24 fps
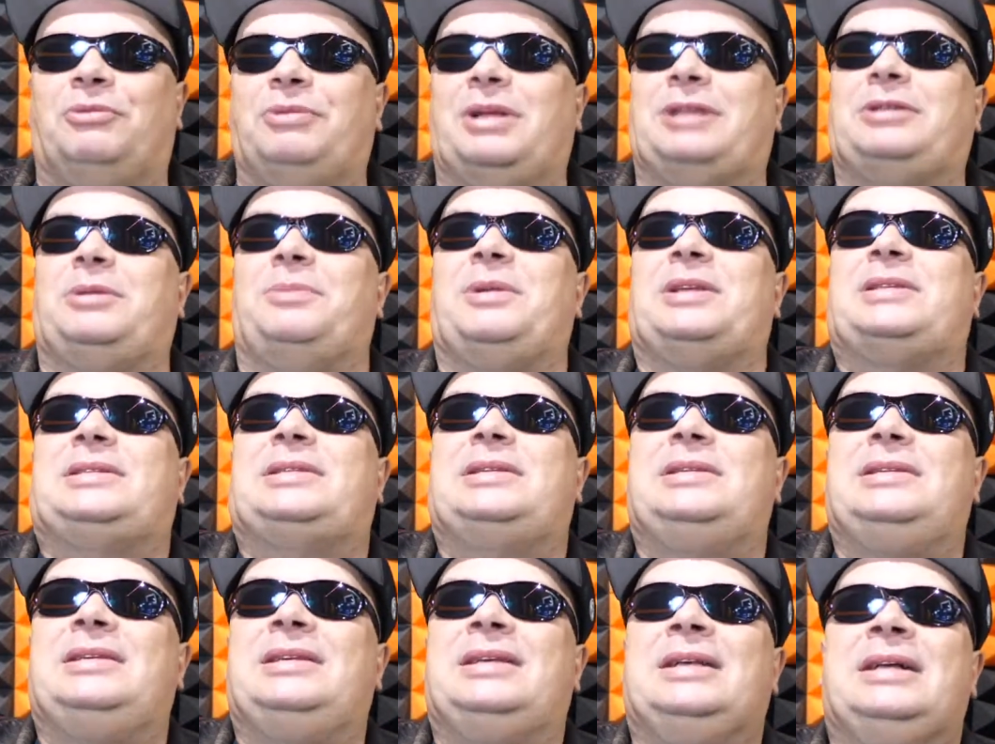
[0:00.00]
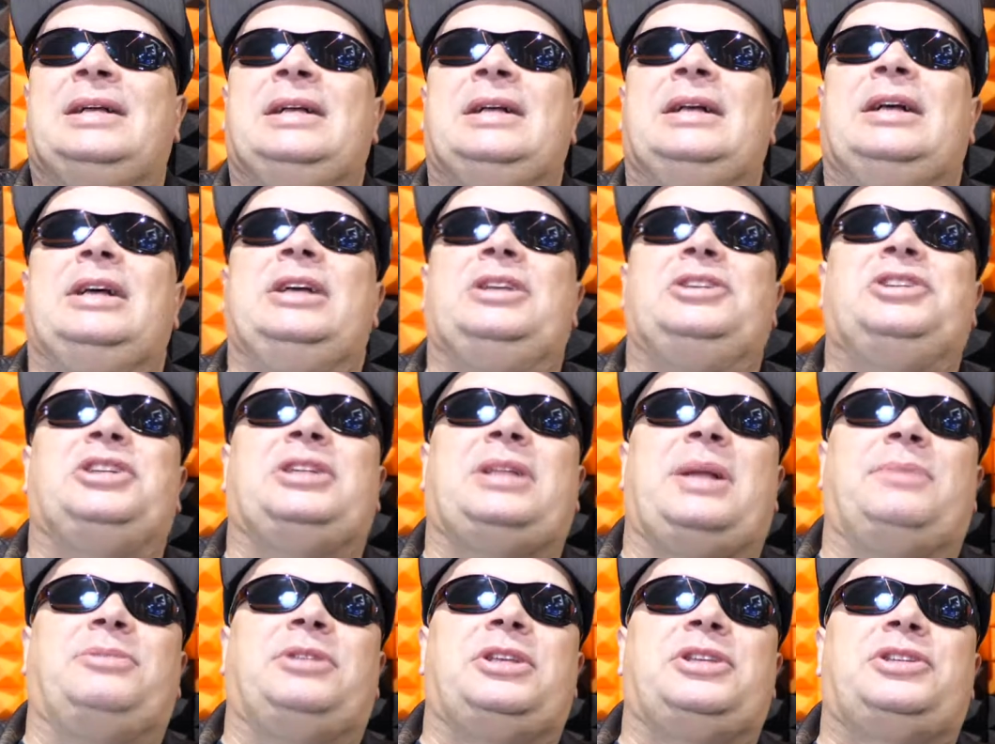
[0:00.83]
Natomiast
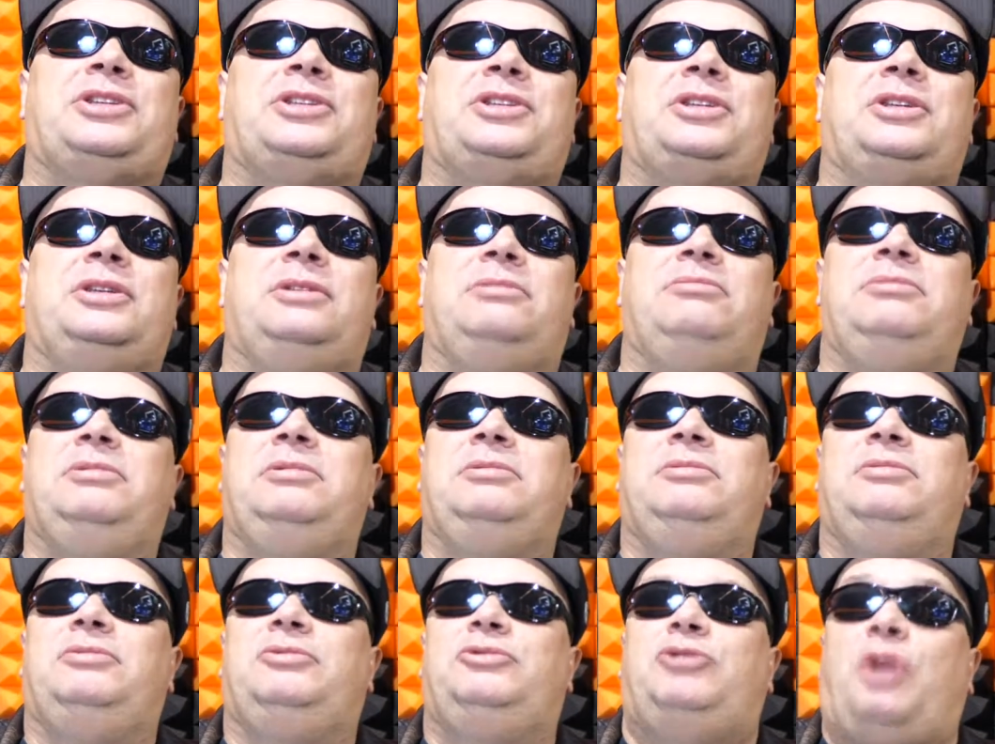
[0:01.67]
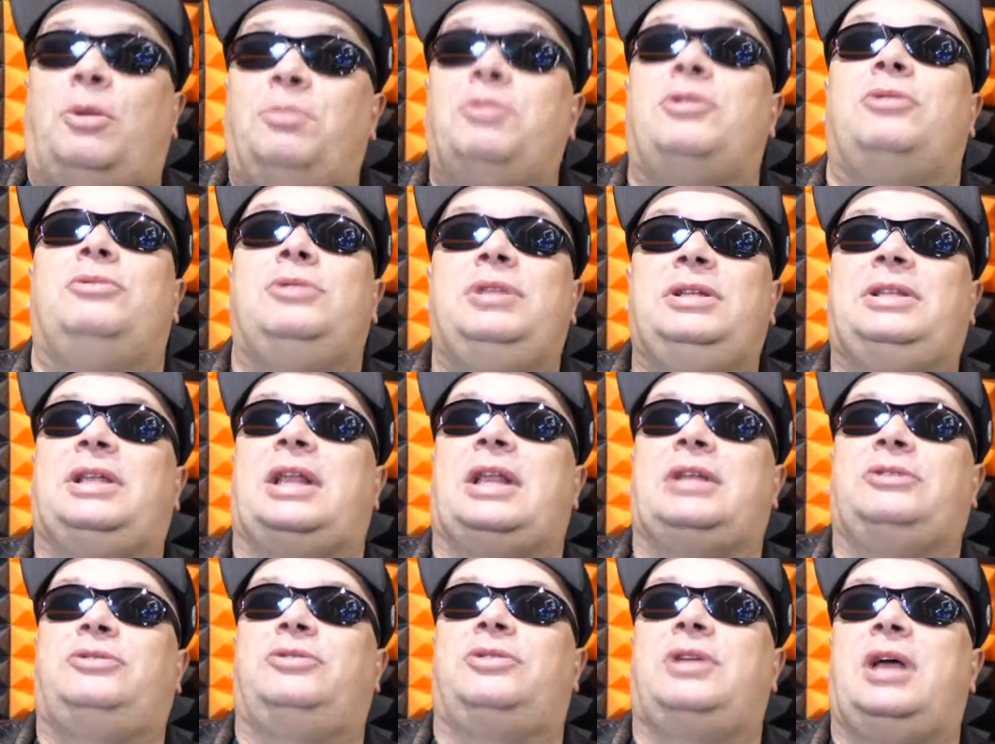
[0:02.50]
czytam też dobrą
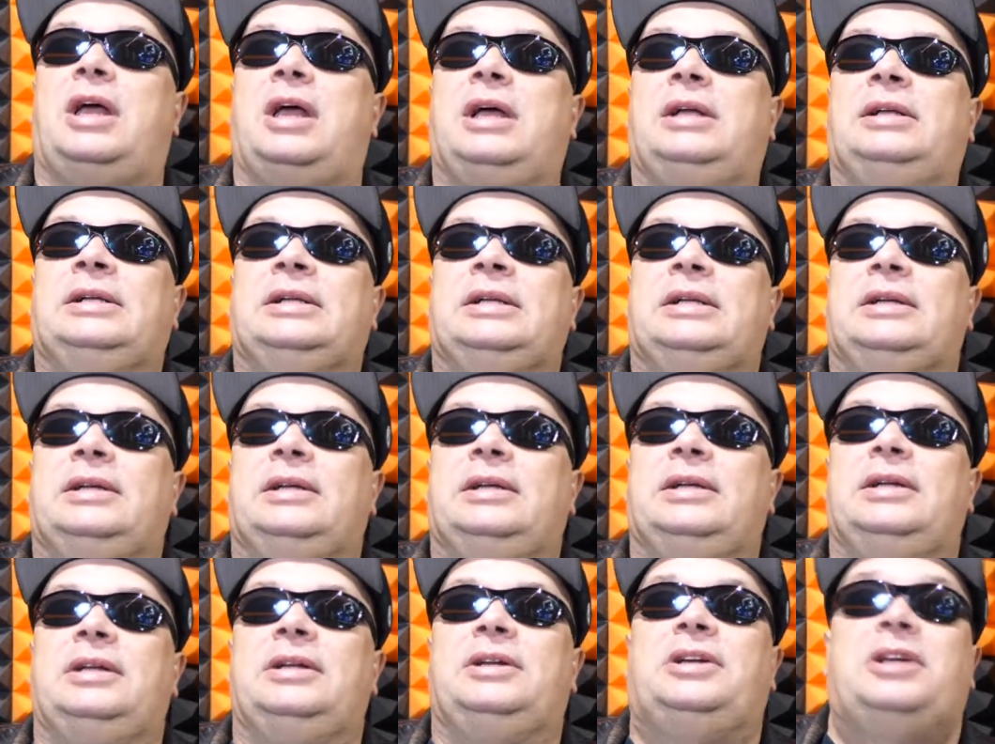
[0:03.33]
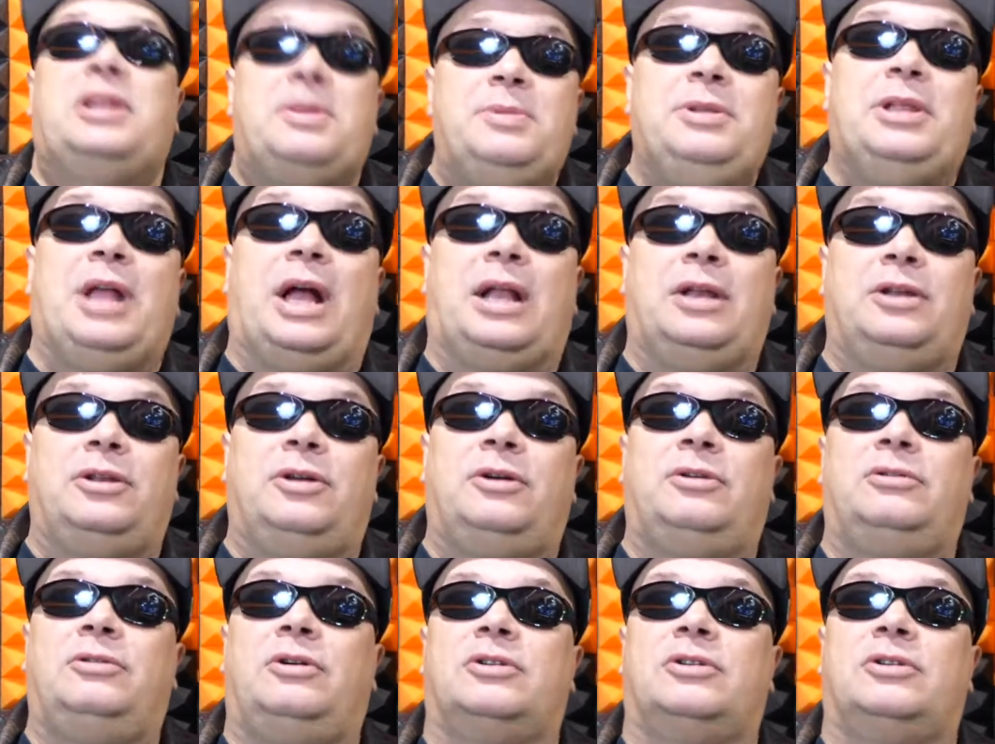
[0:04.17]
literaturę kryminalną.